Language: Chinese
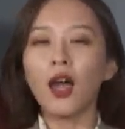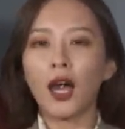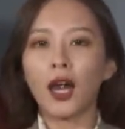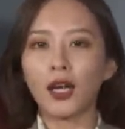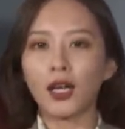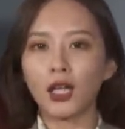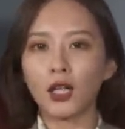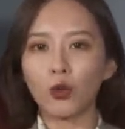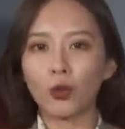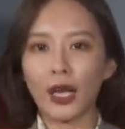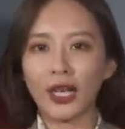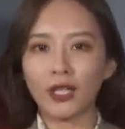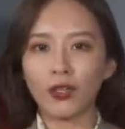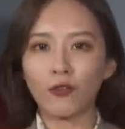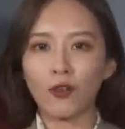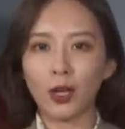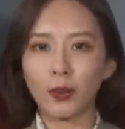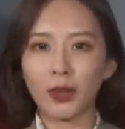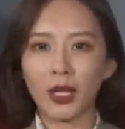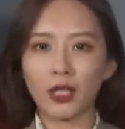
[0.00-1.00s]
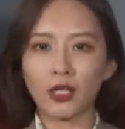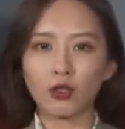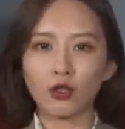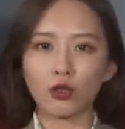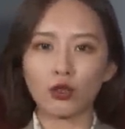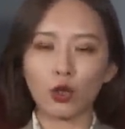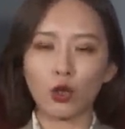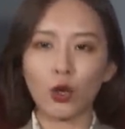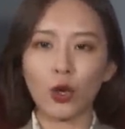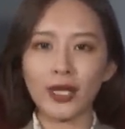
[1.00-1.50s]
而且另外一方面呢，
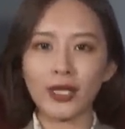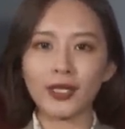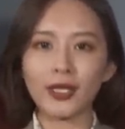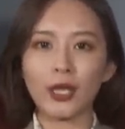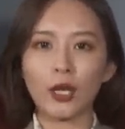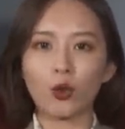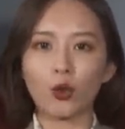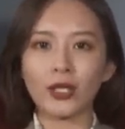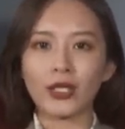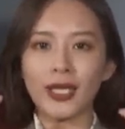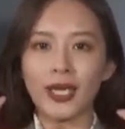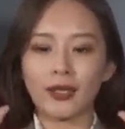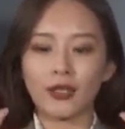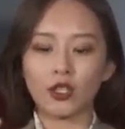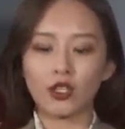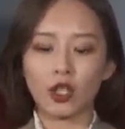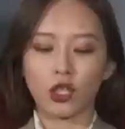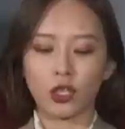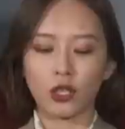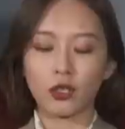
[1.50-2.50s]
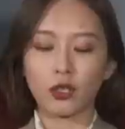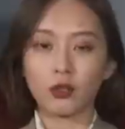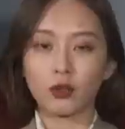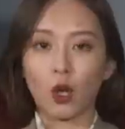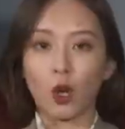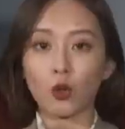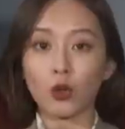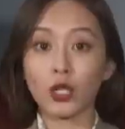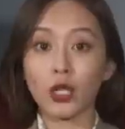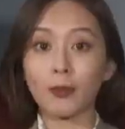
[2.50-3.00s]
就是宽肩会显得整个人的
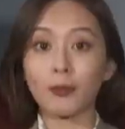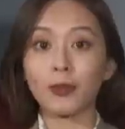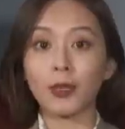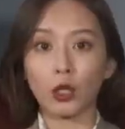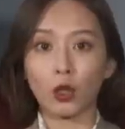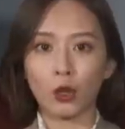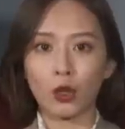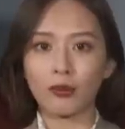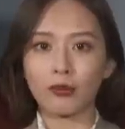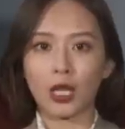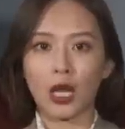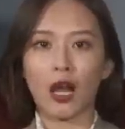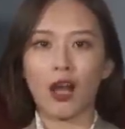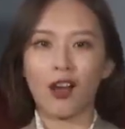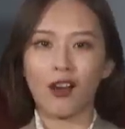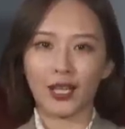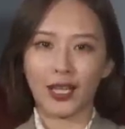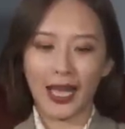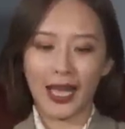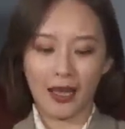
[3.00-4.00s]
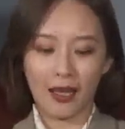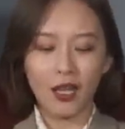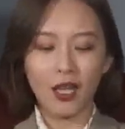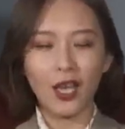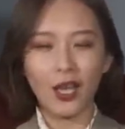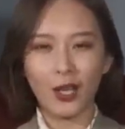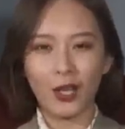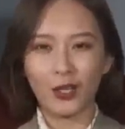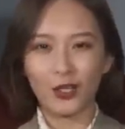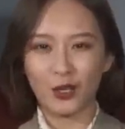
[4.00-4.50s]
头身比会比较好看，
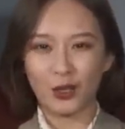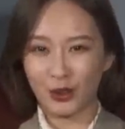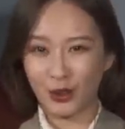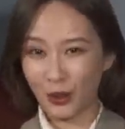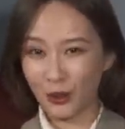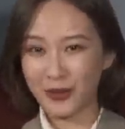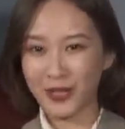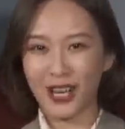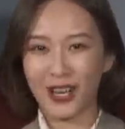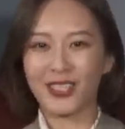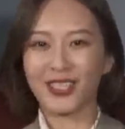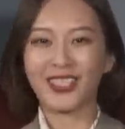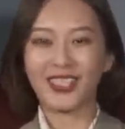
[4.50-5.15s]
就头比较